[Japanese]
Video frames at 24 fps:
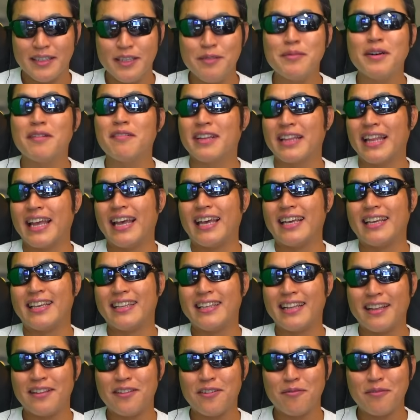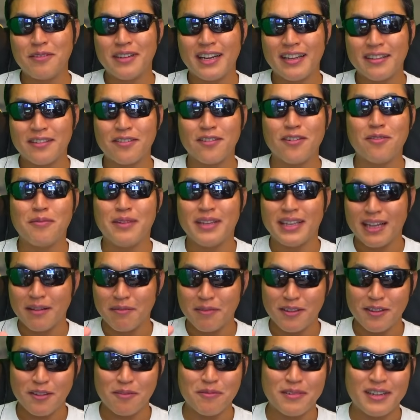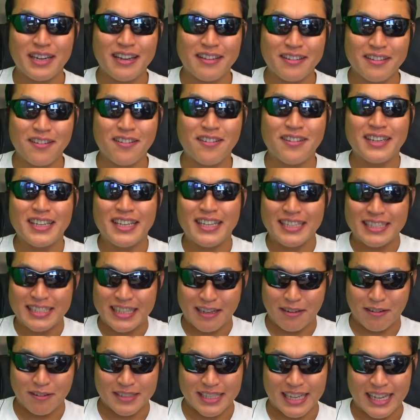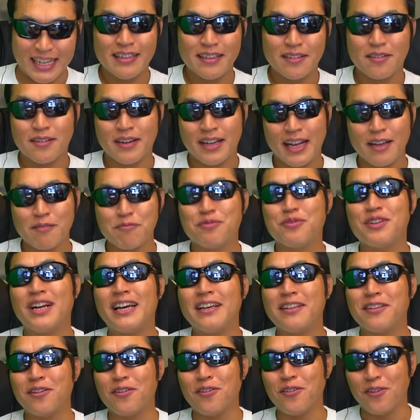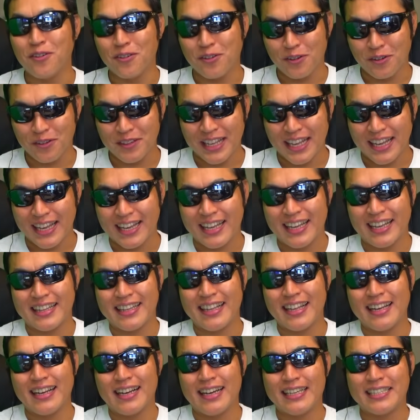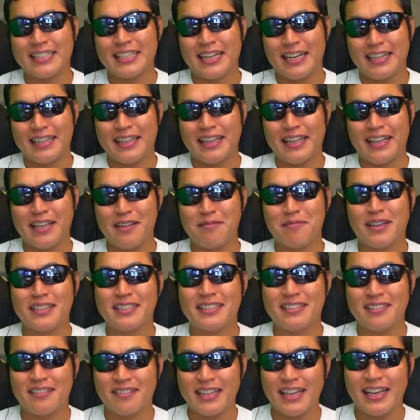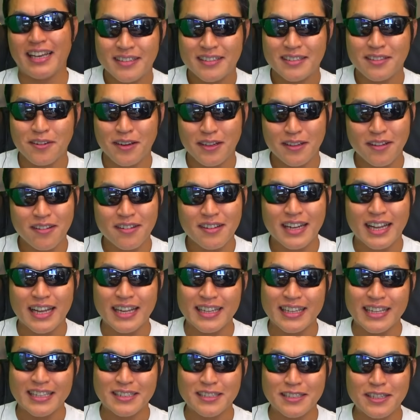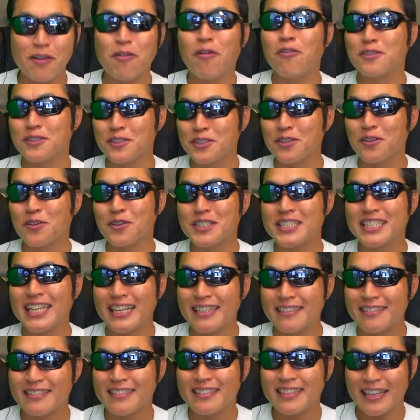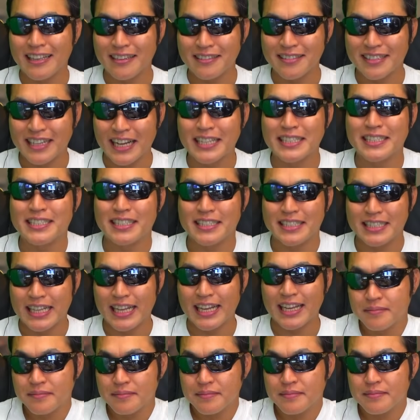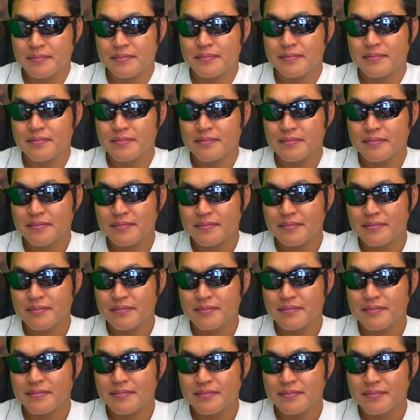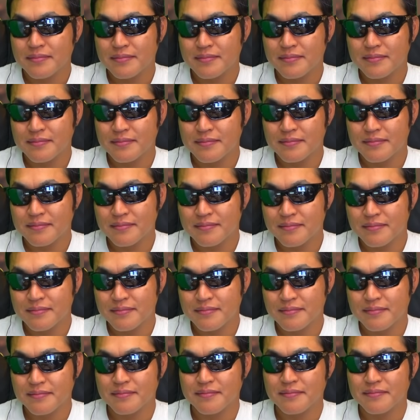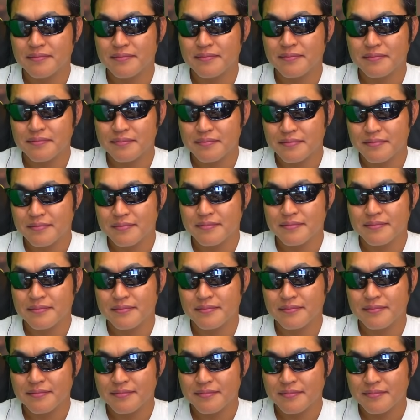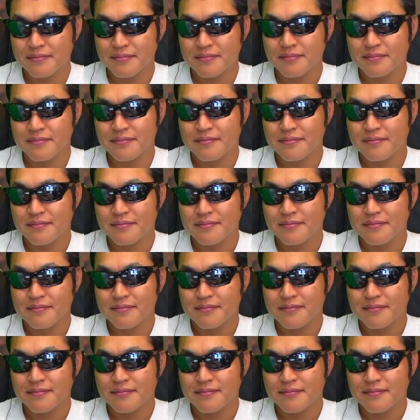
今はね、北の村と南の村のいざこざ。これがブライト王国で、えー、展開されていますので、それの解決に奔走しているっていう感じですね。記憶を失っても、マーリン先生は変わらない。